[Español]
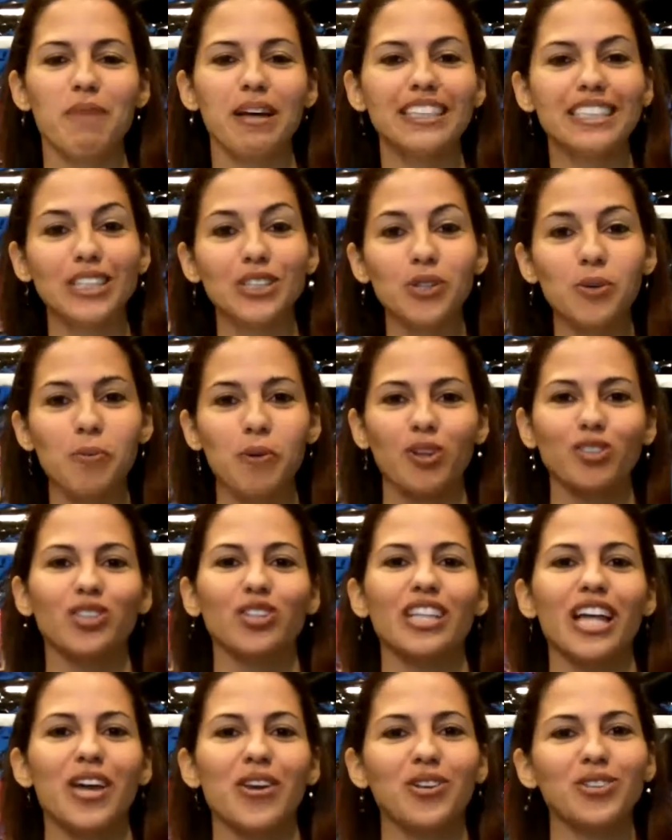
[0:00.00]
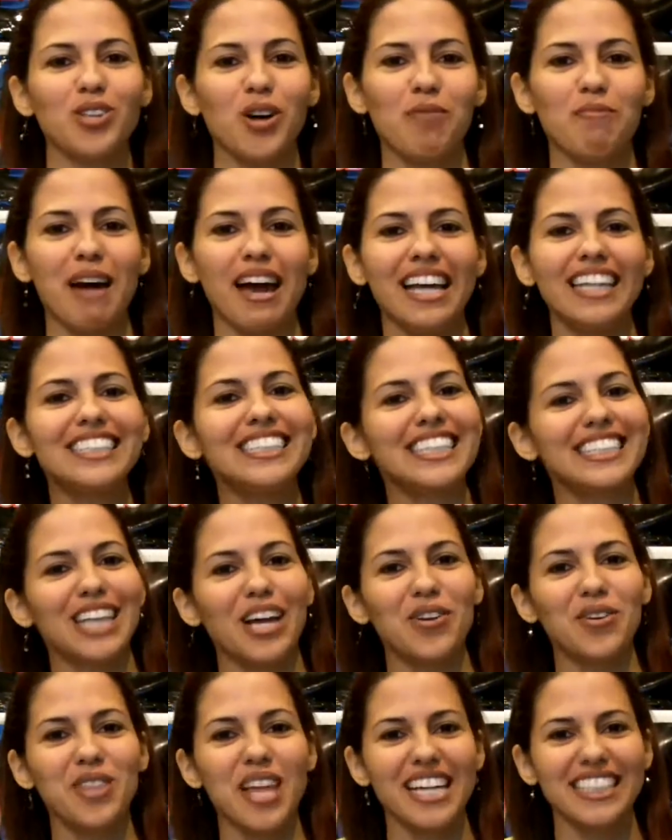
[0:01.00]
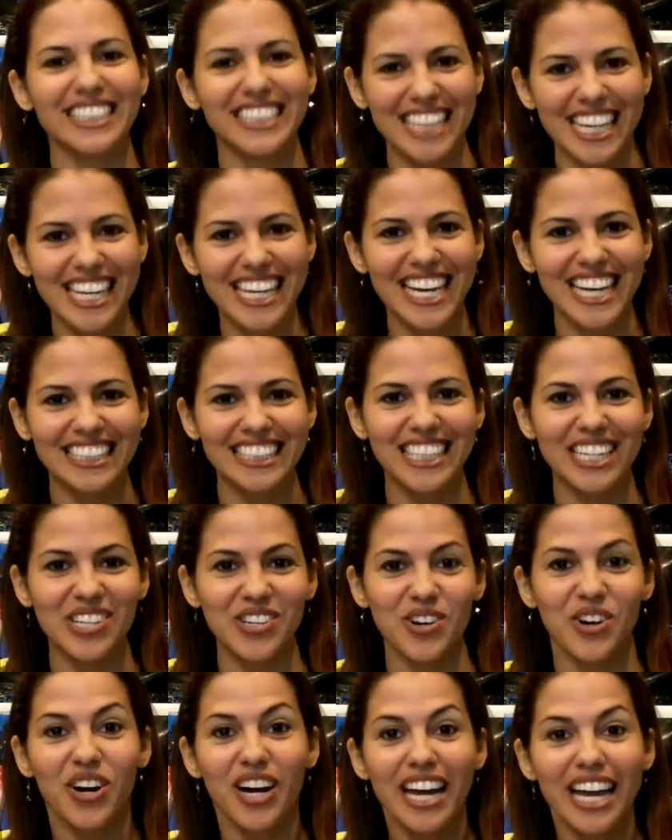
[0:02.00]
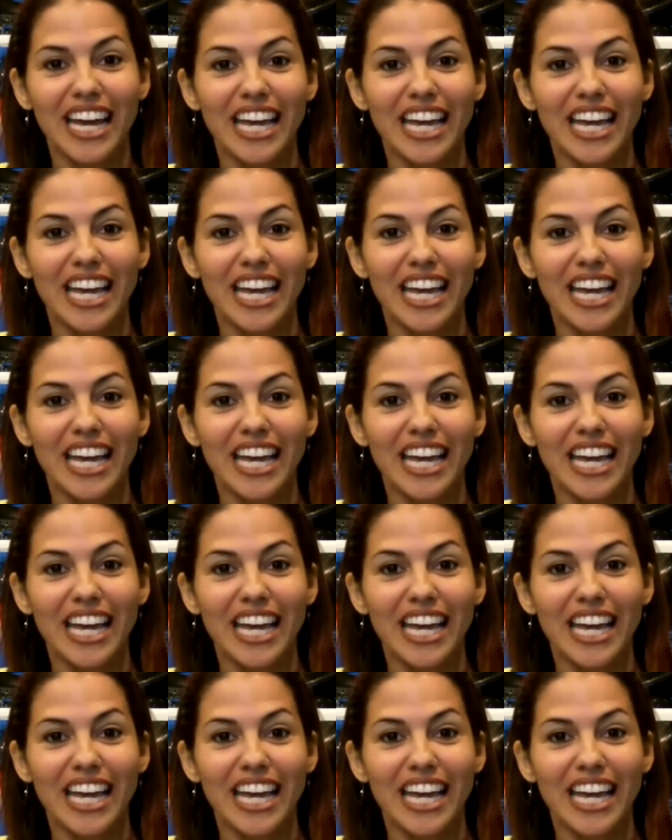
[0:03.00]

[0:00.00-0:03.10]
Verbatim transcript: Esta es tu porción de arroz con maíz. Te saluda Jenny Castillo